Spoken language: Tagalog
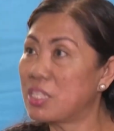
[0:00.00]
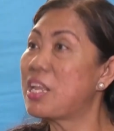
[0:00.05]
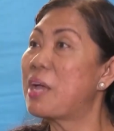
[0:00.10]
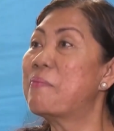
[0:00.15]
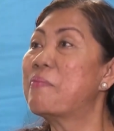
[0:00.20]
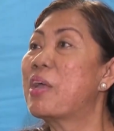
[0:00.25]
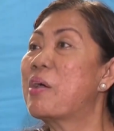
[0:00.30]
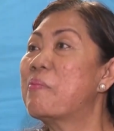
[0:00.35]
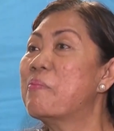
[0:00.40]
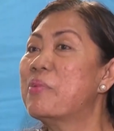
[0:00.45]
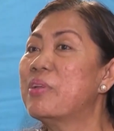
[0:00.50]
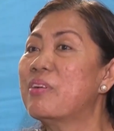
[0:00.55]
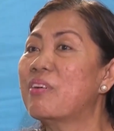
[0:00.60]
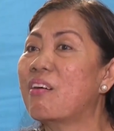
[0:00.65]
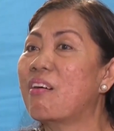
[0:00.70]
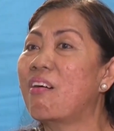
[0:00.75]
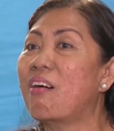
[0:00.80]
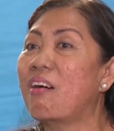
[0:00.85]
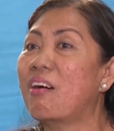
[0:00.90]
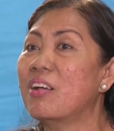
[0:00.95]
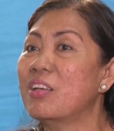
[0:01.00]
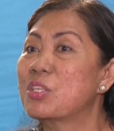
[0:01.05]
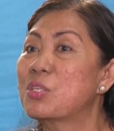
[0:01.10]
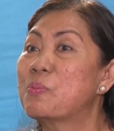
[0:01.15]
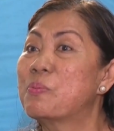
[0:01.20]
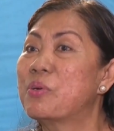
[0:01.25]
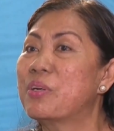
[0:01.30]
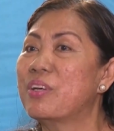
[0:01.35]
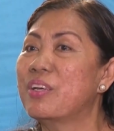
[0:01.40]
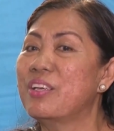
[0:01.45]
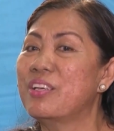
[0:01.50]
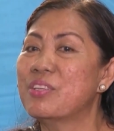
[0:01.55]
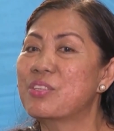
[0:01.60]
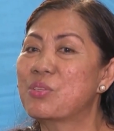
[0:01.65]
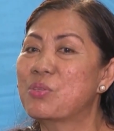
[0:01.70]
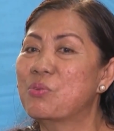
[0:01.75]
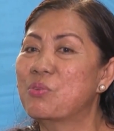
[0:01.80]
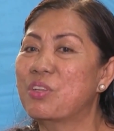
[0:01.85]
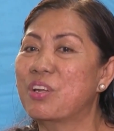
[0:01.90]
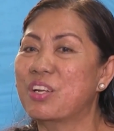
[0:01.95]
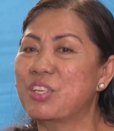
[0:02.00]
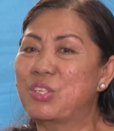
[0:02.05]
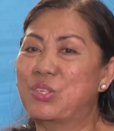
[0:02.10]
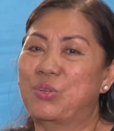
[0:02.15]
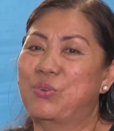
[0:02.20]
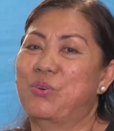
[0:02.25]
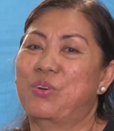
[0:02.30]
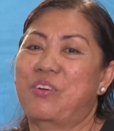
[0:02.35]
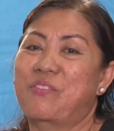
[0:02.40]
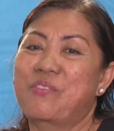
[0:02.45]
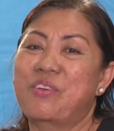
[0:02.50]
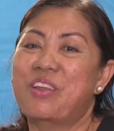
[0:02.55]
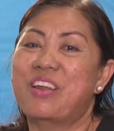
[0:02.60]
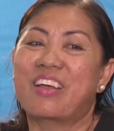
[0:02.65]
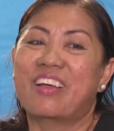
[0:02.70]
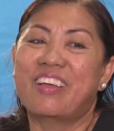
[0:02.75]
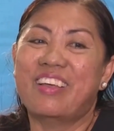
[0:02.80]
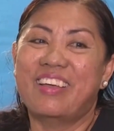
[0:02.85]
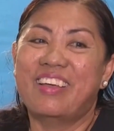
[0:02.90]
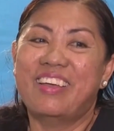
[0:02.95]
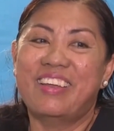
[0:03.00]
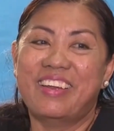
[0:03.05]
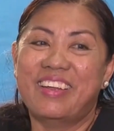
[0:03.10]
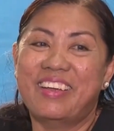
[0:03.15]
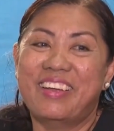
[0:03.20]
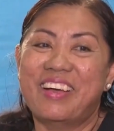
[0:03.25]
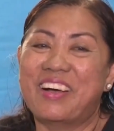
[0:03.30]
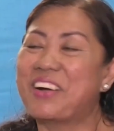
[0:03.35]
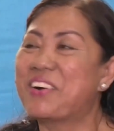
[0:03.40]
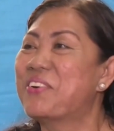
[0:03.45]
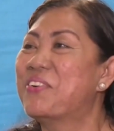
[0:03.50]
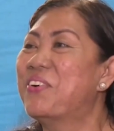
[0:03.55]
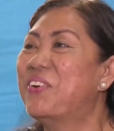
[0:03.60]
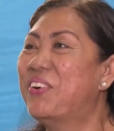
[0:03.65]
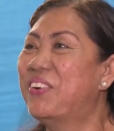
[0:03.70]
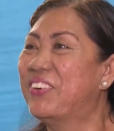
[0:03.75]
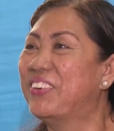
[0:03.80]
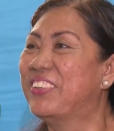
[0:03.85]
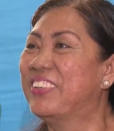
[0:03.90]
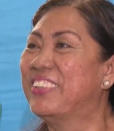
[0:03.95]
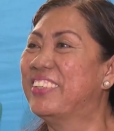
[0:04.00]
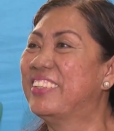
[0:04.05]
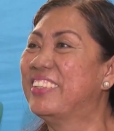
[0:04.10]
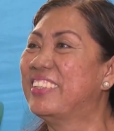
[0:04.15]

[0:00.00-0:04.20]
First time namin naka-experience nung rescue kami, nanginginig ako.